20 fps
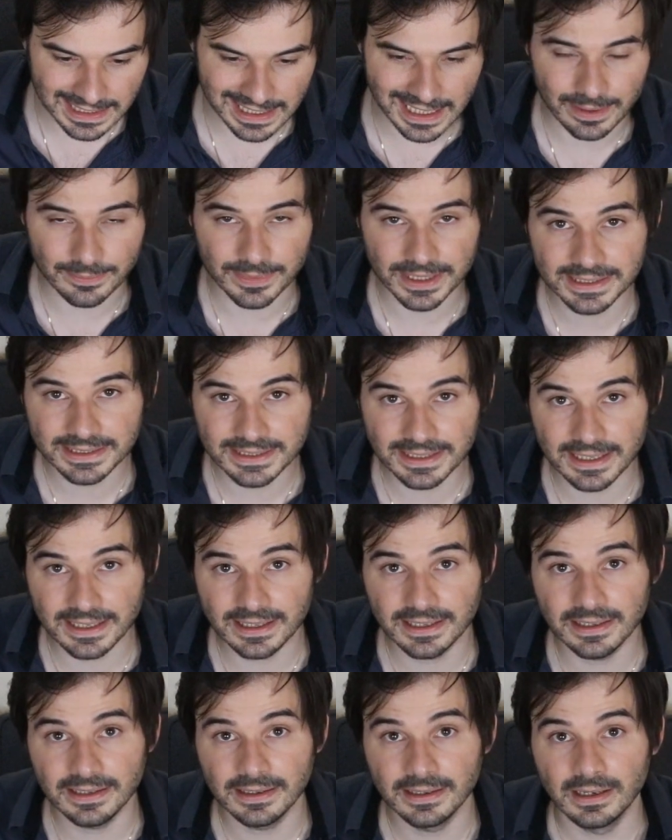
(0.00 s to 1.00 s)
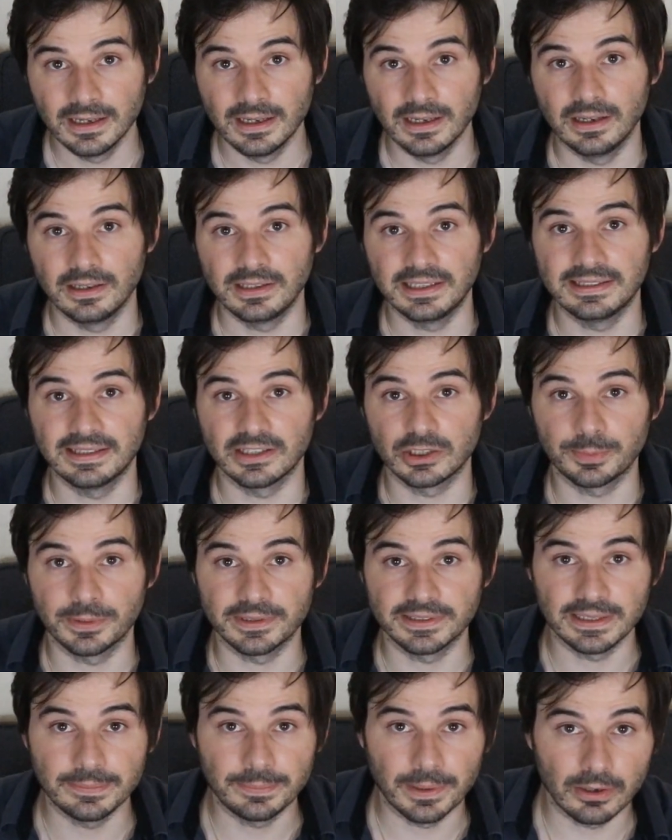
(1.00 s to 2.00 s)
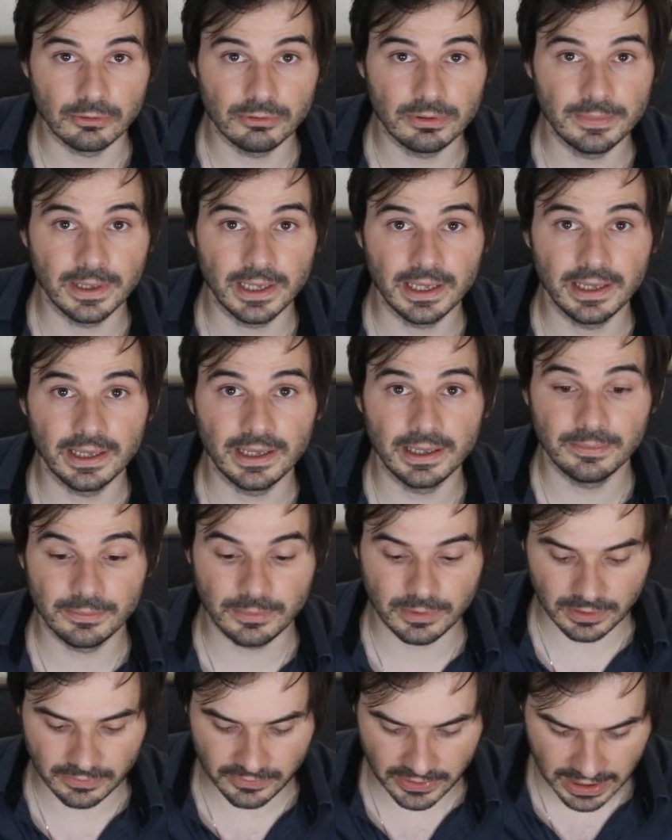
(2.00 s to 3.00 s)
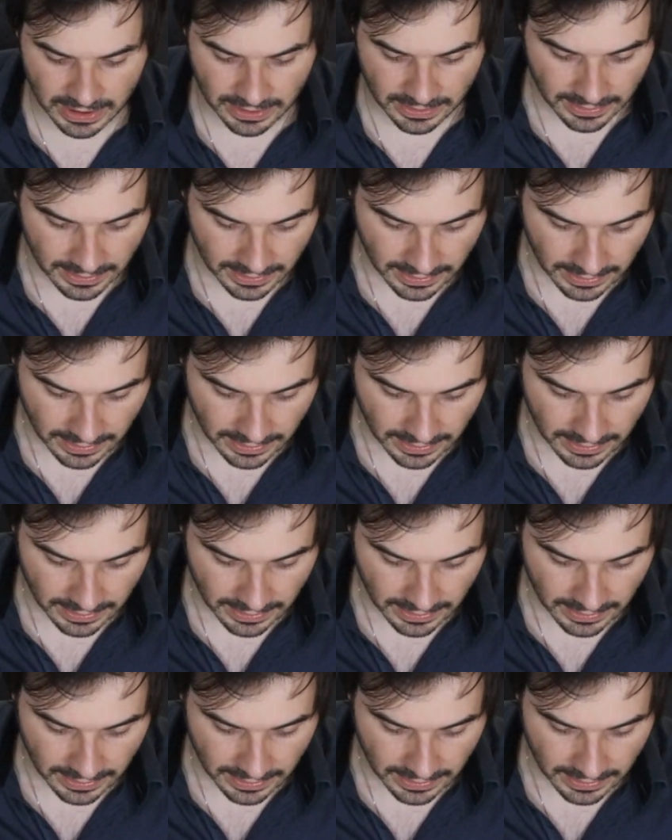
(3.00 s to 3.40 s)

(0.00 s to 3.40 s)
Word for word: qu'il ait un métier, qu'il sache penser par lui-même, voilà.